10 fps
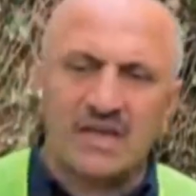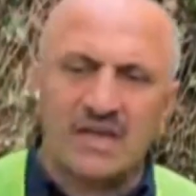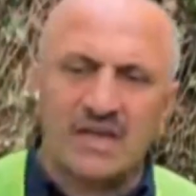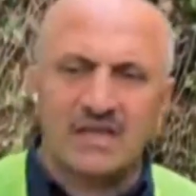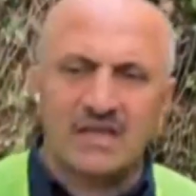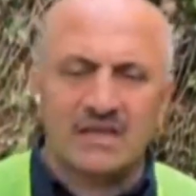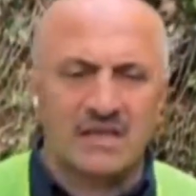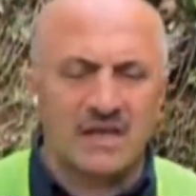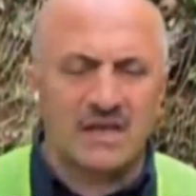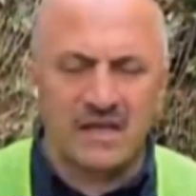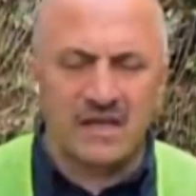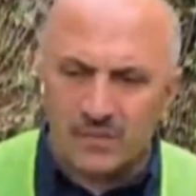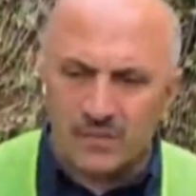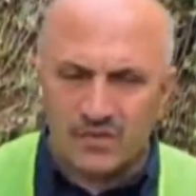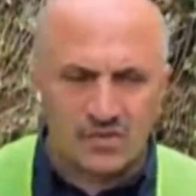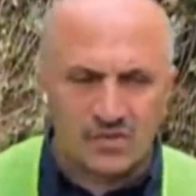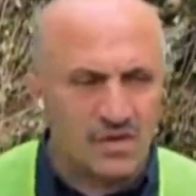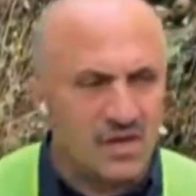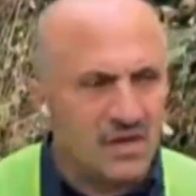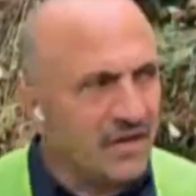İşte dere kenarında ev
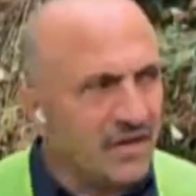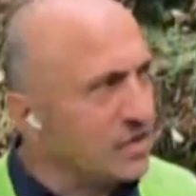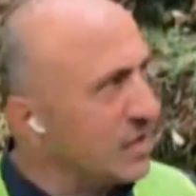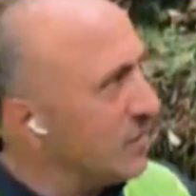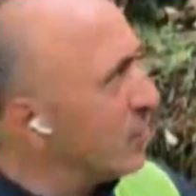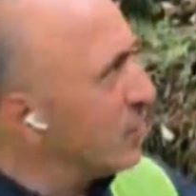yapıyoruz veya